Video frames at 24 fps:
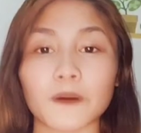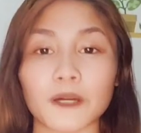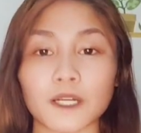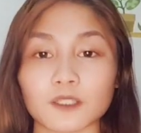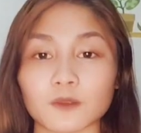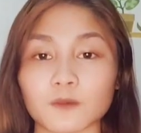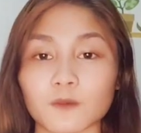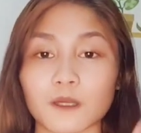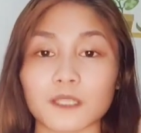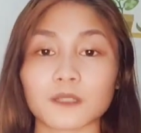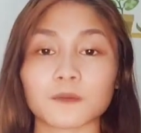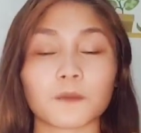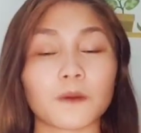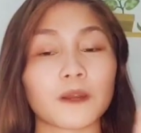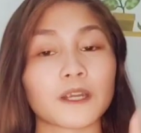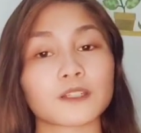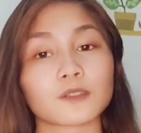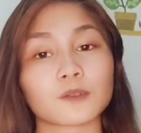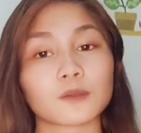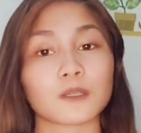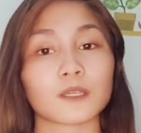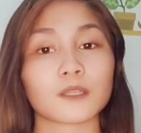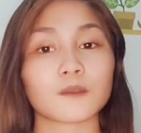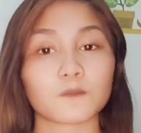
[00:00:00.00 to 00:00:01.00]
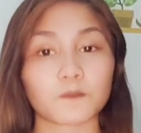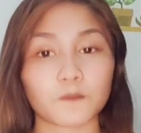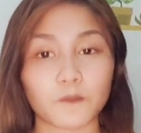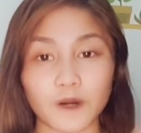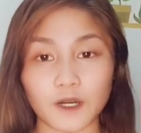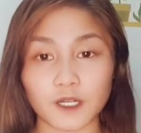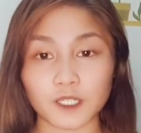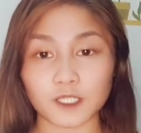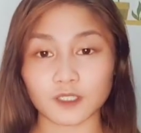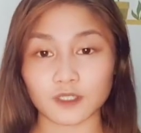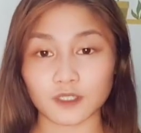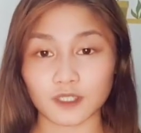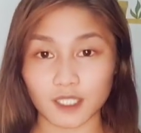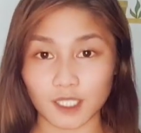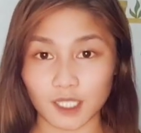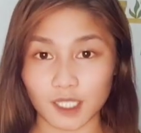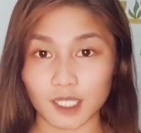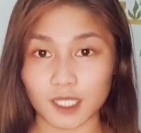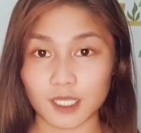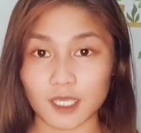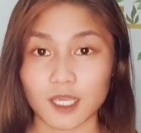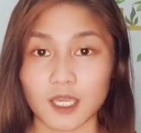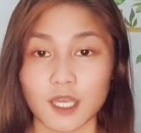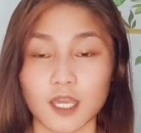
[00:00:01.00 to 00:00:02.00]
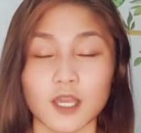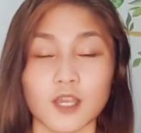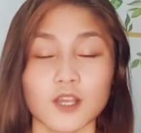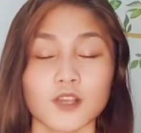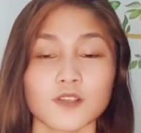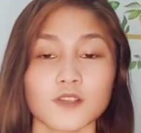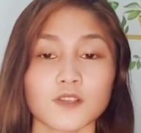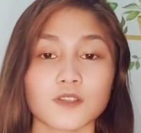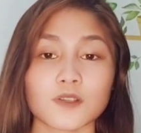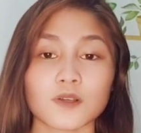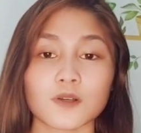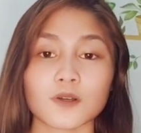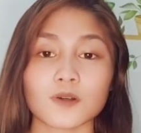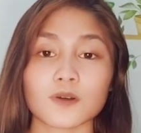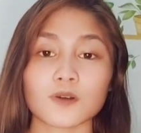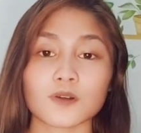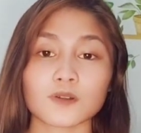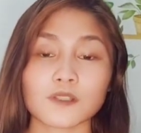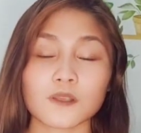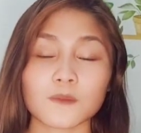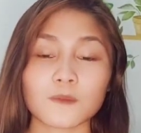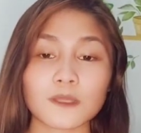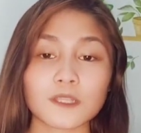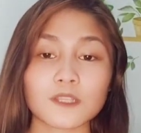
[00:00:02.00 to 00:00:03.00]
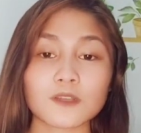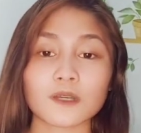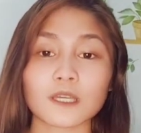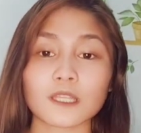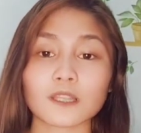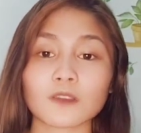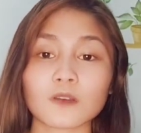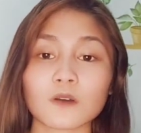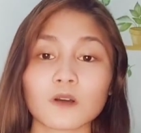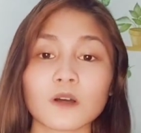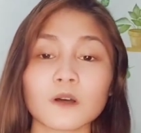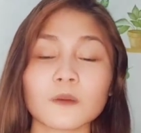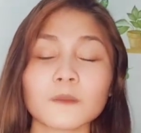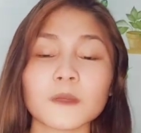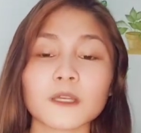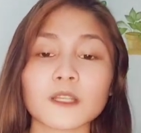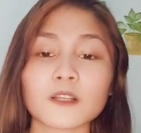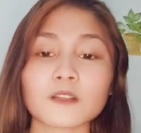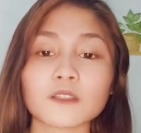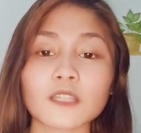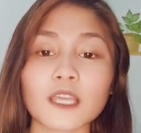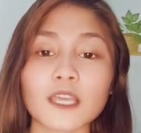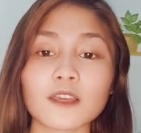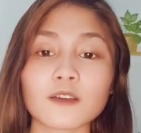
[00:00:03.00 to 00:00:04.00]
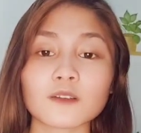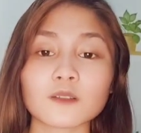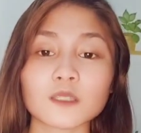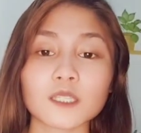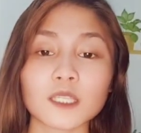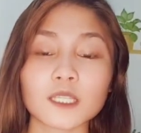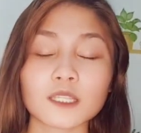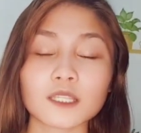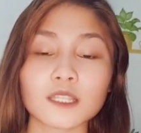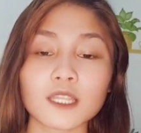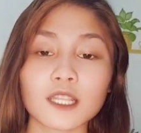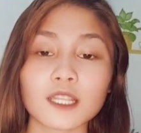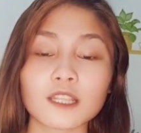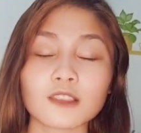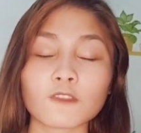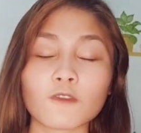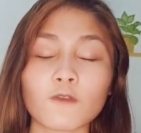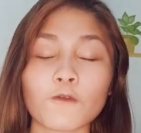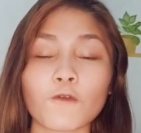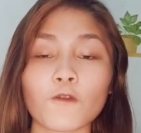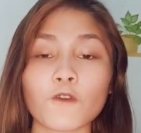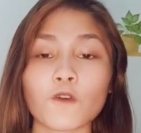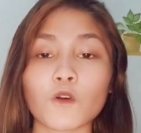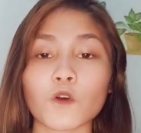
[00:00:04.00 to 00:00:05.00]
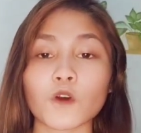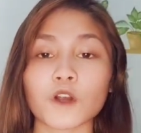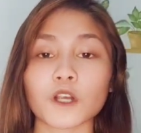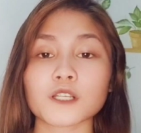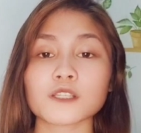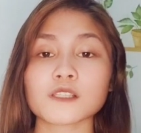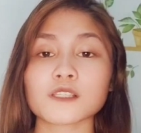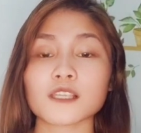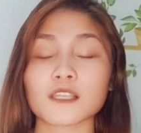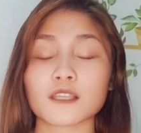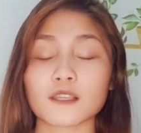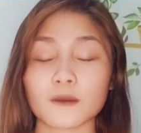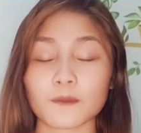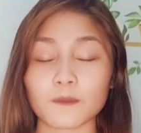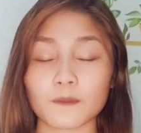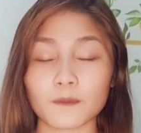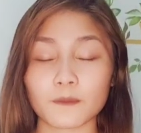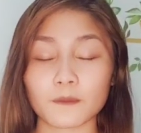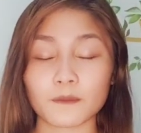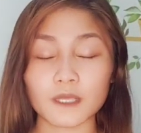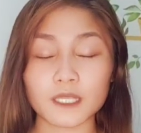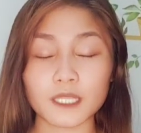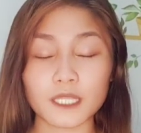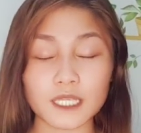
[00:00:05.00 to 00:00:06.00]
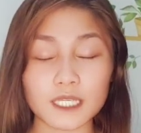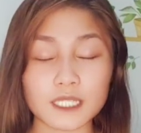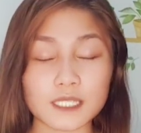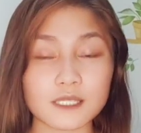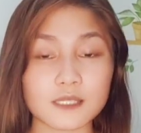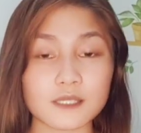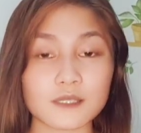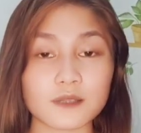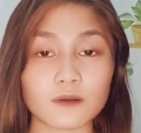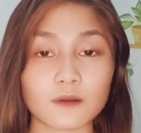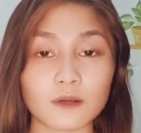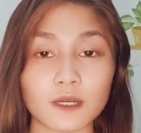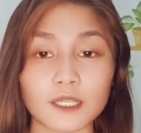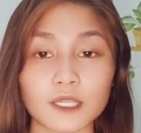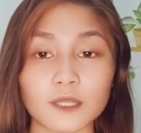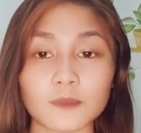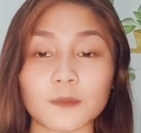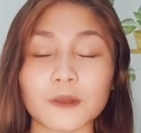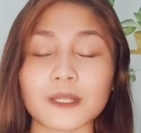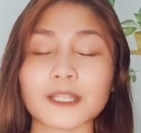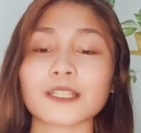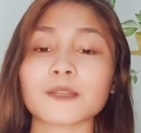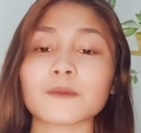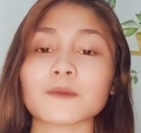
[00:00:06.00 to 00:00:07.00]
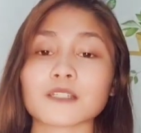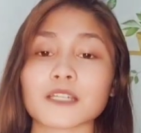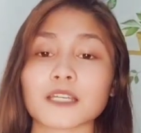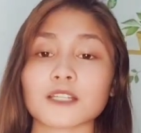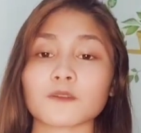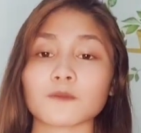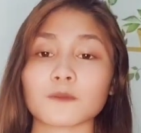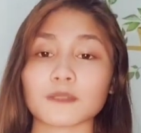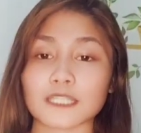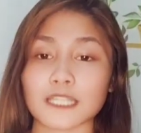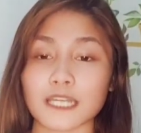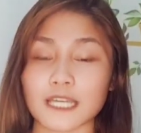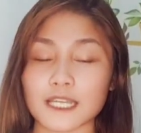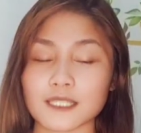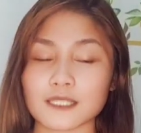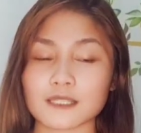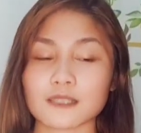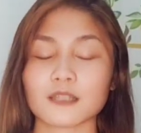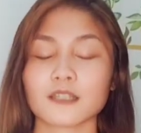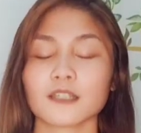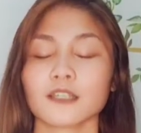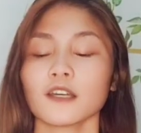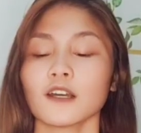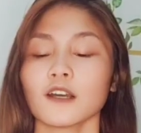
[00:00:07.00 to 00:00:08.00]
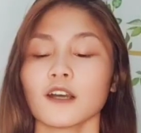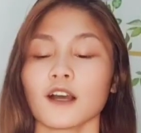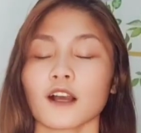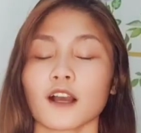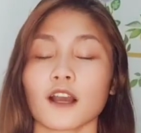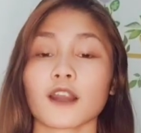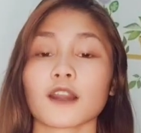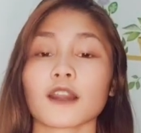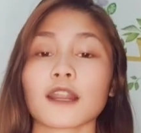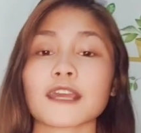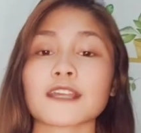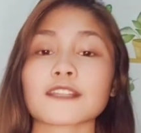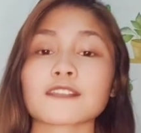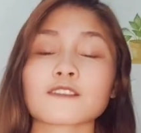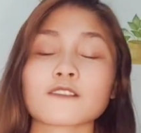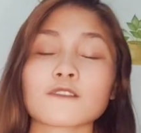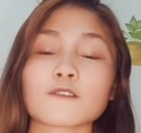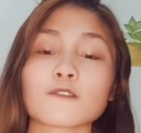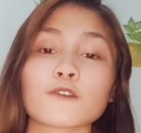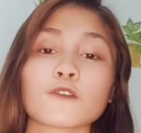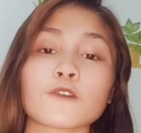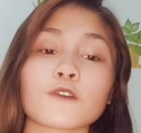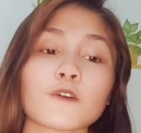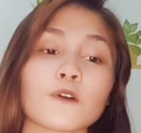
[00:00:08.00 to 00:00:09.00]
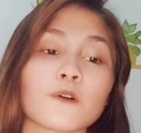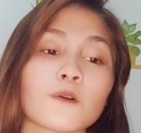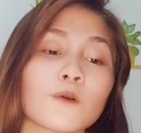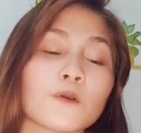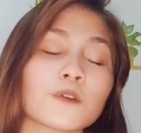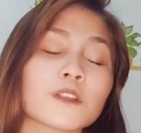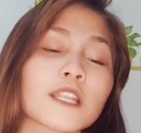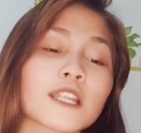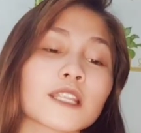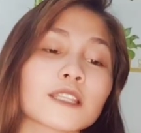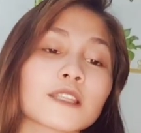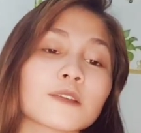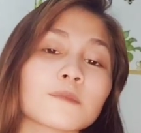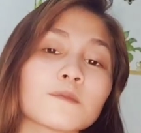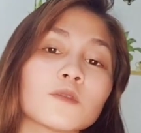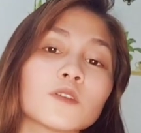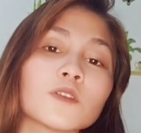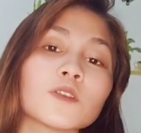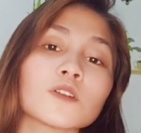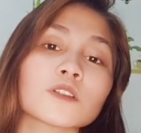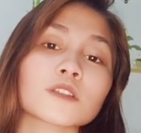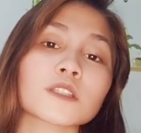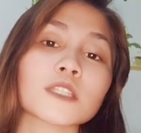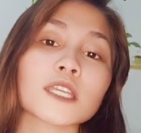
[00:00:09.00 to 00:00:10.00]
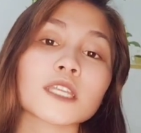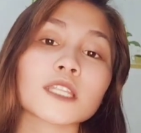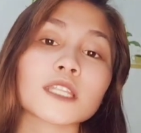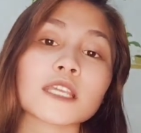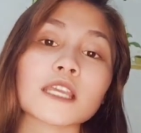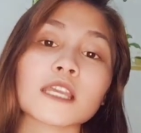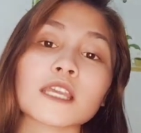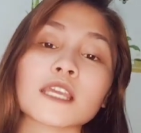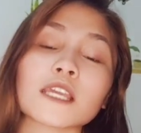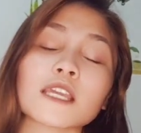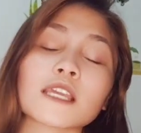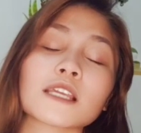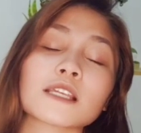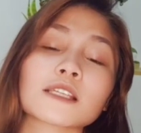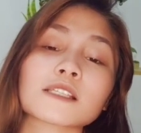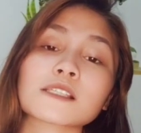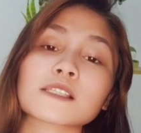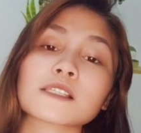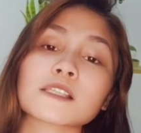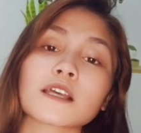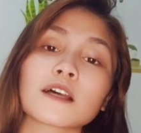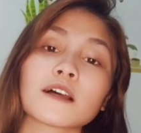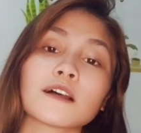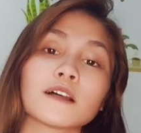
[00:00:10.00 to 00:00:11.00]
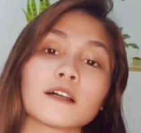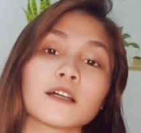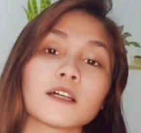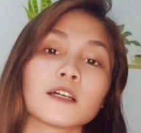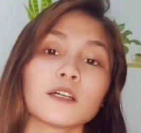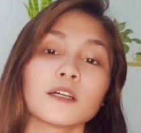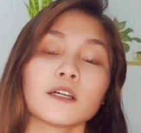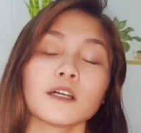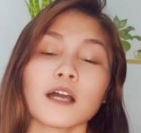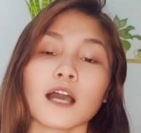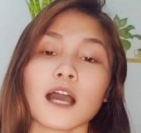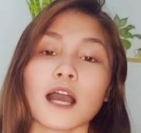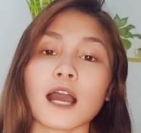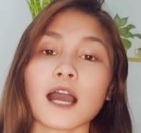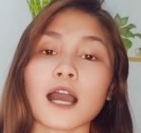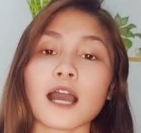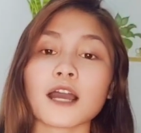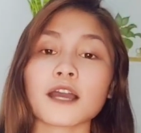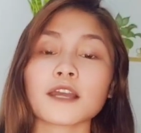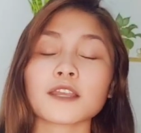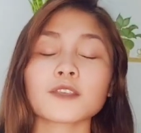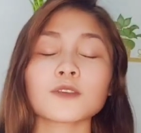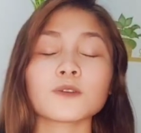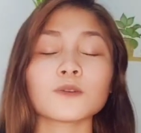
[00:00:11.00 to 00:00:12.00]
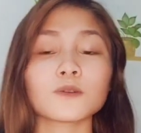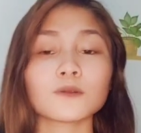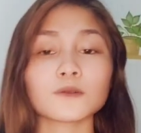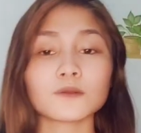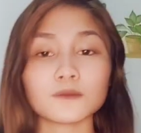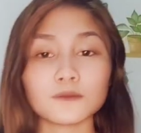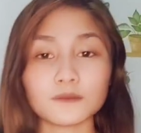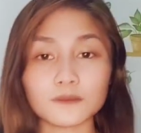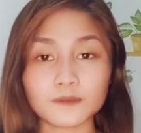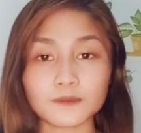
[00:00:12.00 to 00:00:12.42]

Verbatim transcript: part 1, part 2, and part 3. So, sa video ito, meron tayong 3 to 4 minutes. So, ayan, para hindi masyadong mataas. Alright, so, una nating bunutin is uh, yung